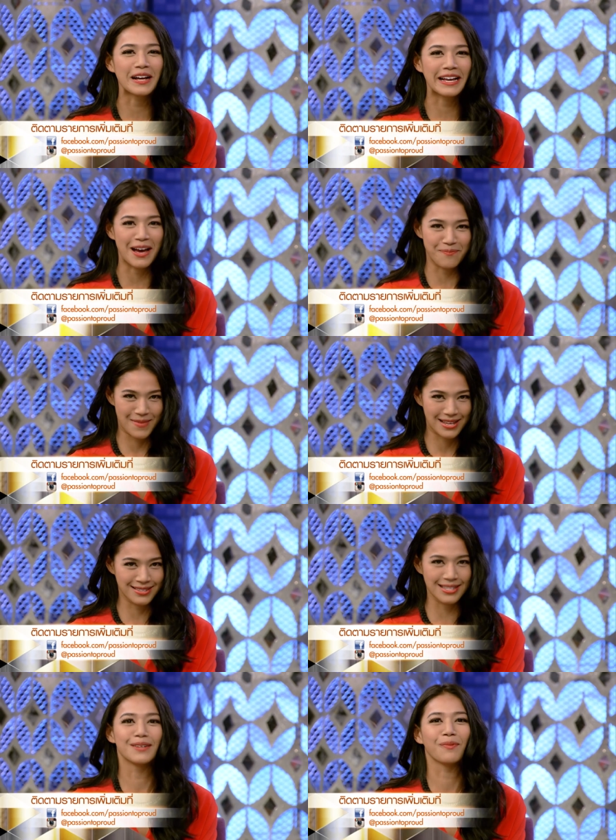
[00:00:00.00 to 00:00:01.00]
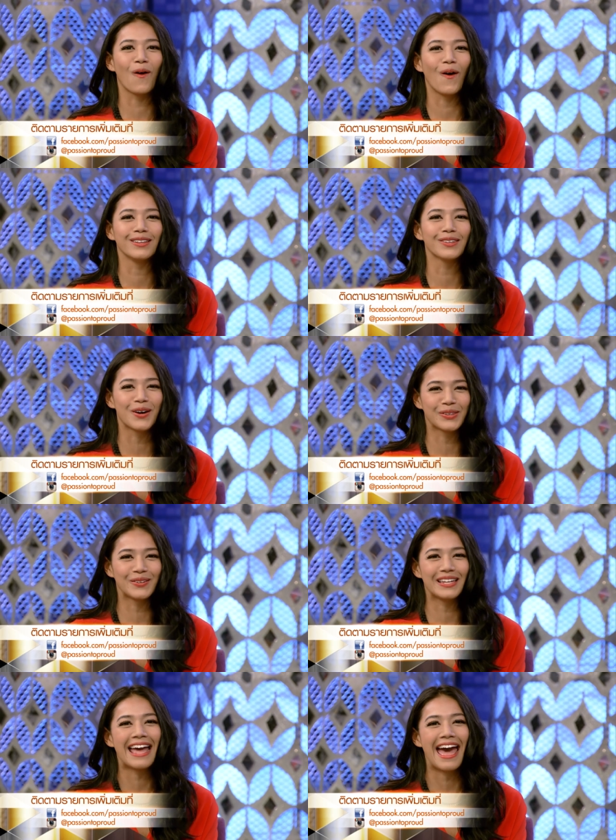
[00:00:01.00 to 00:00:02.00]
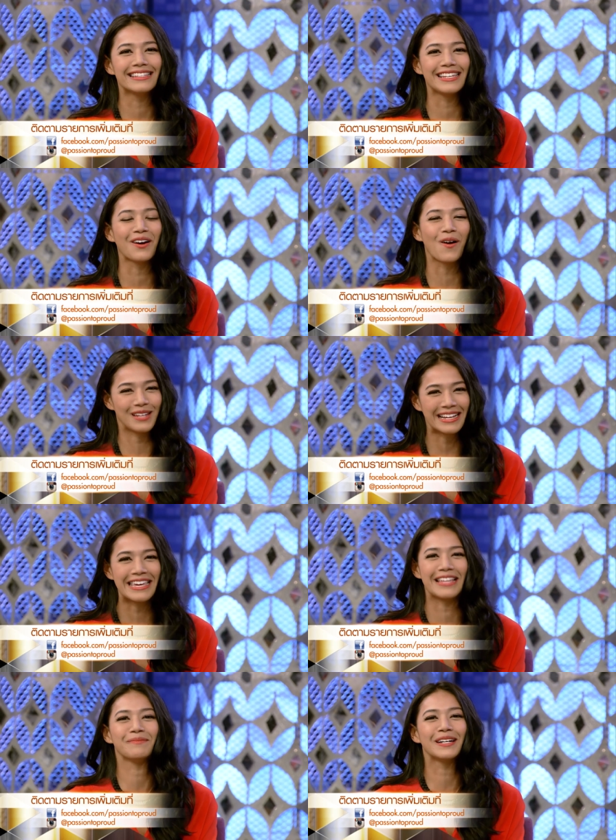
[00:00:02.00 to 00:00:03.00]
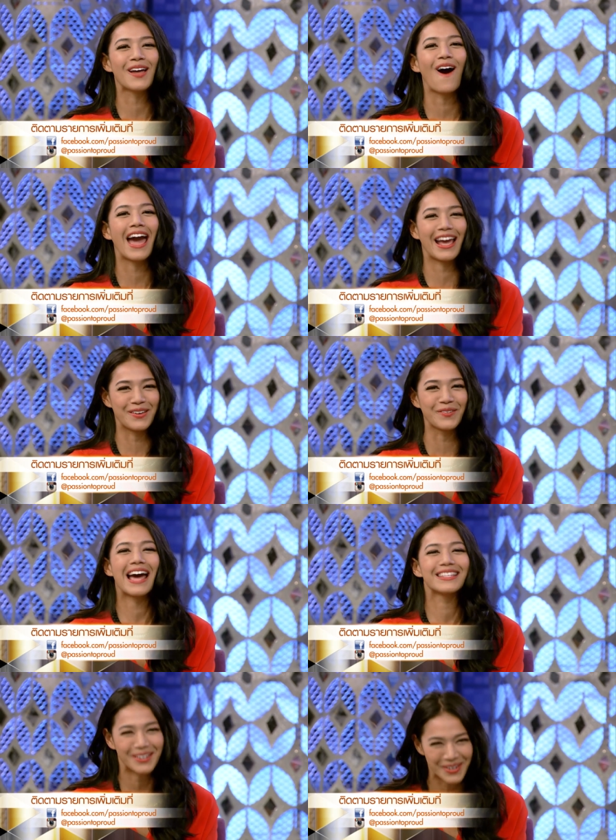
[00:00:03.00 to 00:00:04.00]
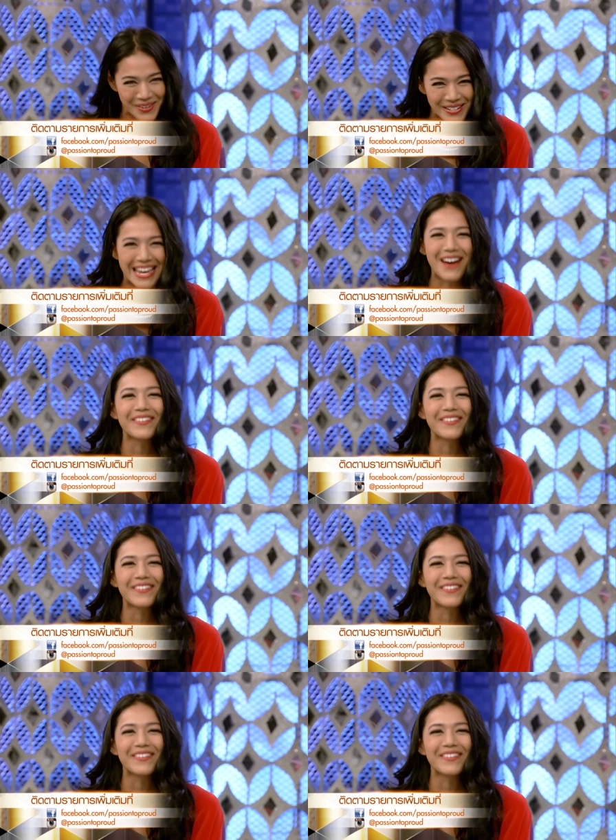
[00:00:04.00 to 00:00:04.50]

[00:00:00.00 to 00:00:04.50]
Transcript: กลับมาสืบค้นตัวตนที่แท้จริงของนักเขียนมือทองแห่งยุคกันสักครู่เดียว